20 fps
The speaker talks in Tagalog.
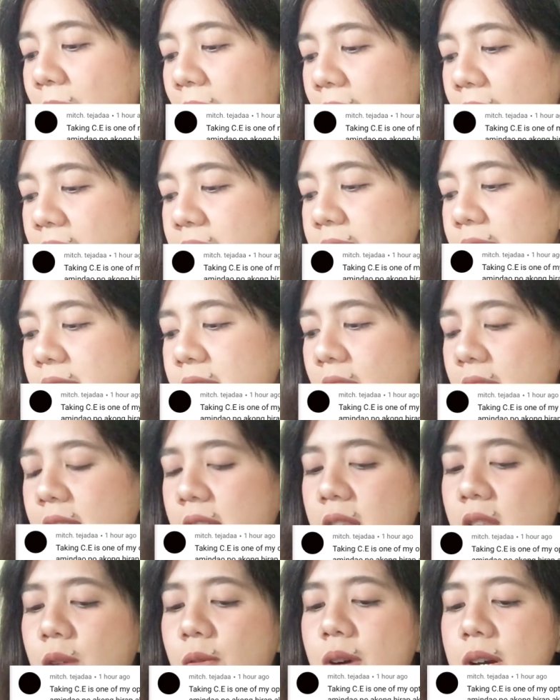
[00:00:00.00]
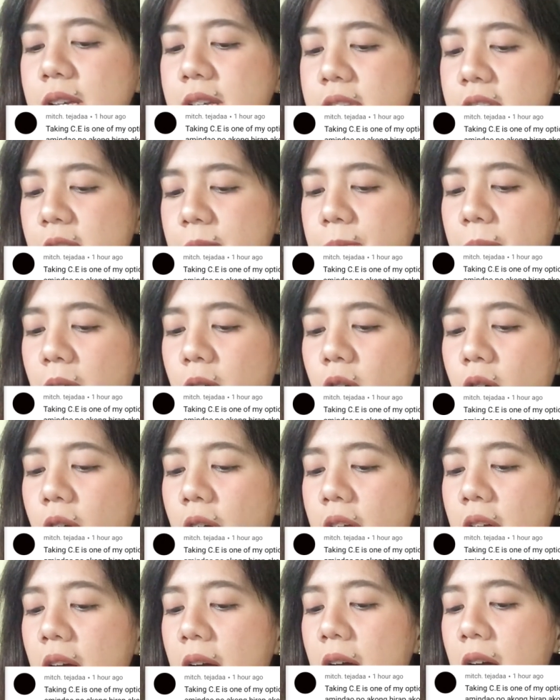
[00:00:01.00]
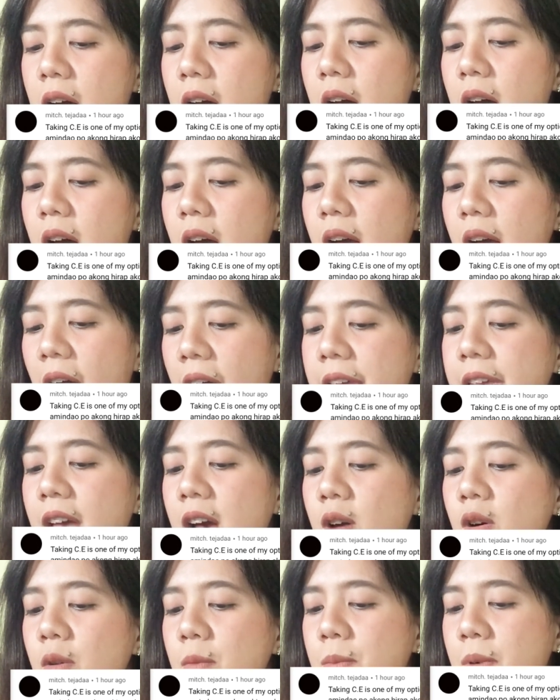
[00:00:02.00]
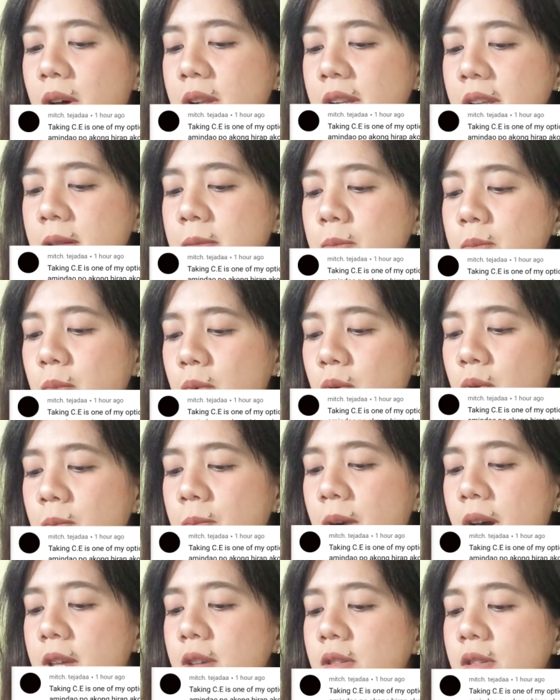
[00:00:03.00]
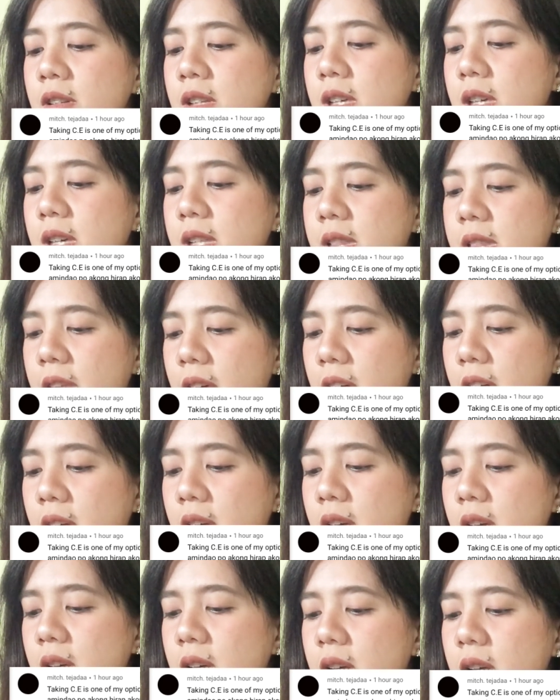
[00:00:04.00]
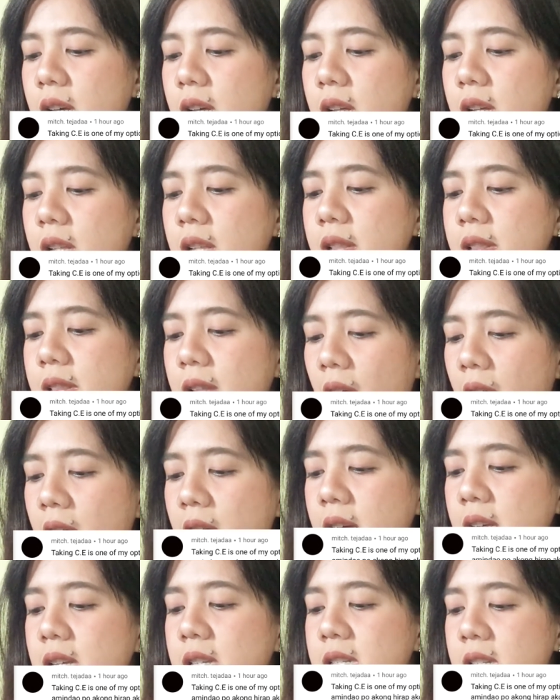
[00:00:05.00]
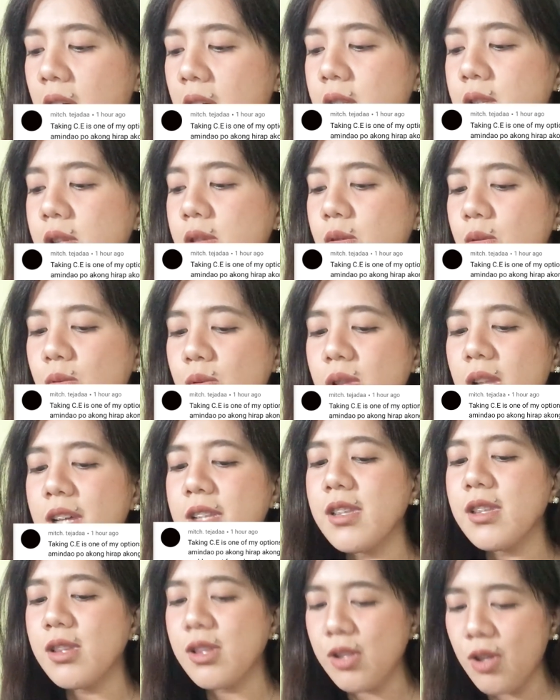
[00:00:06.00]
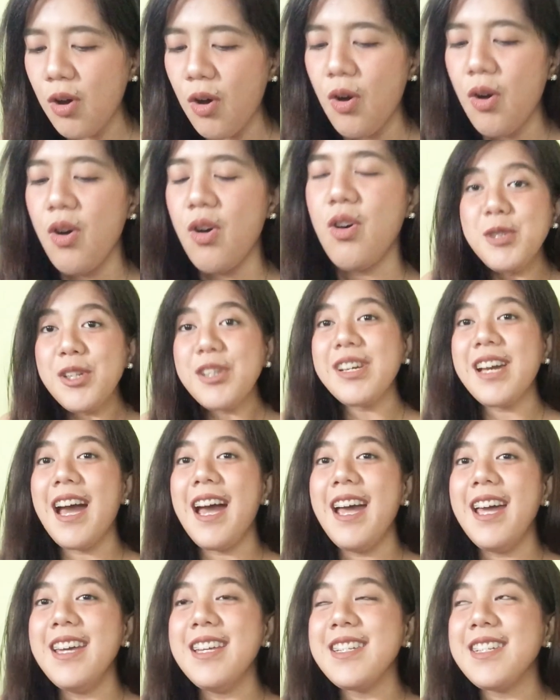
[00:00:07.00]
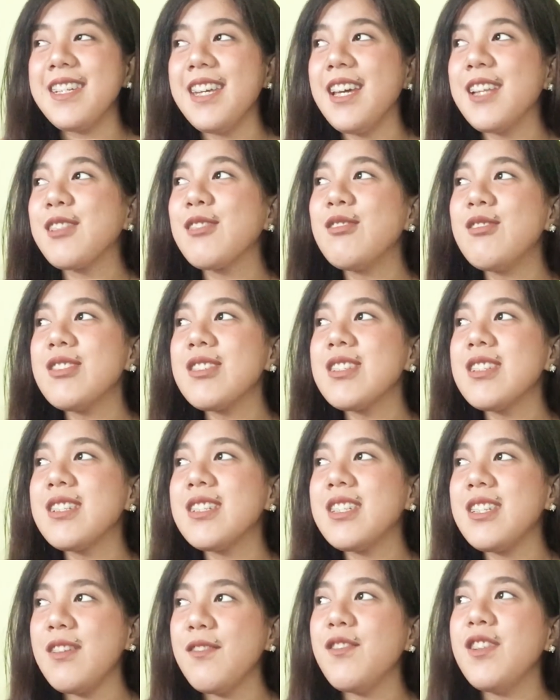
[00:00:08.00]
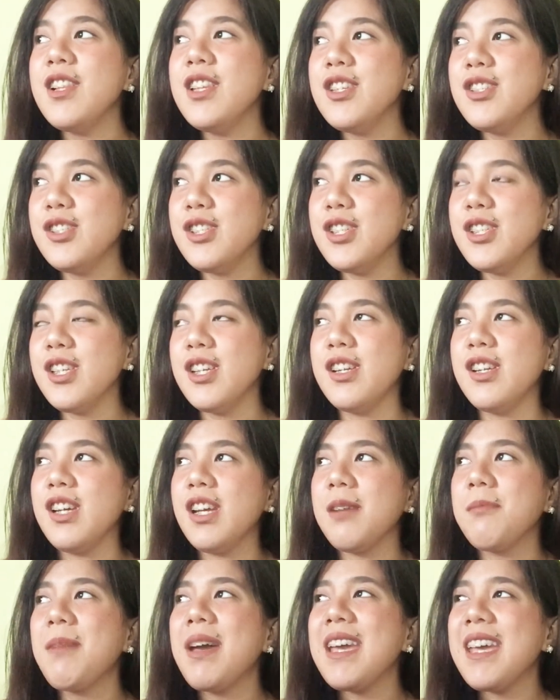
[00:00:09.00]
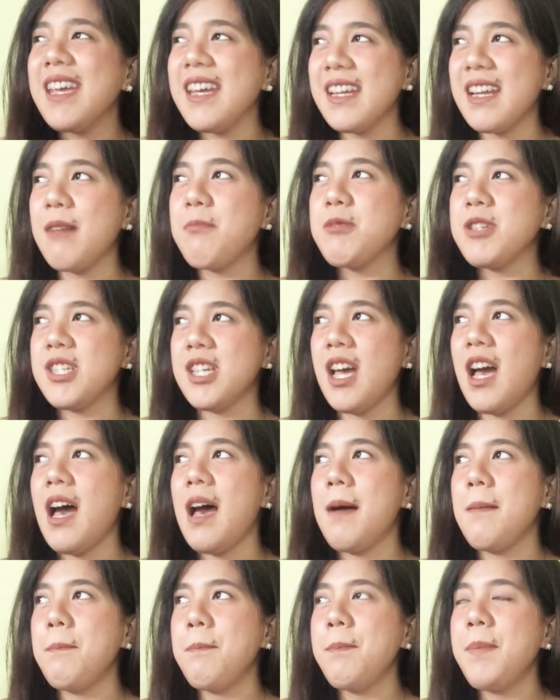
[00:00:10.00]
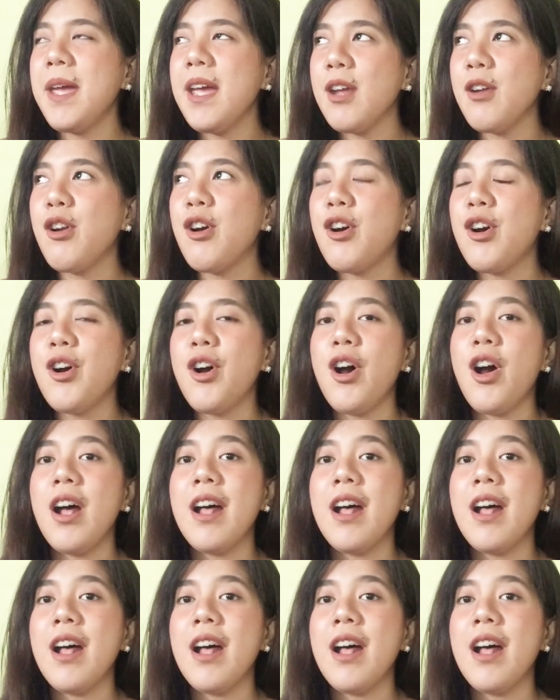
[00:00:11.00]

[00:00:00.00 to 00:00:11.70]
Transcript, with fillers: bakit nagdadalawang isip ako. Kaya, kaya ko pa rin buba yung i-take ng isang tulad ko. Nyo guys, itong civil engineering, mahirap siya, pero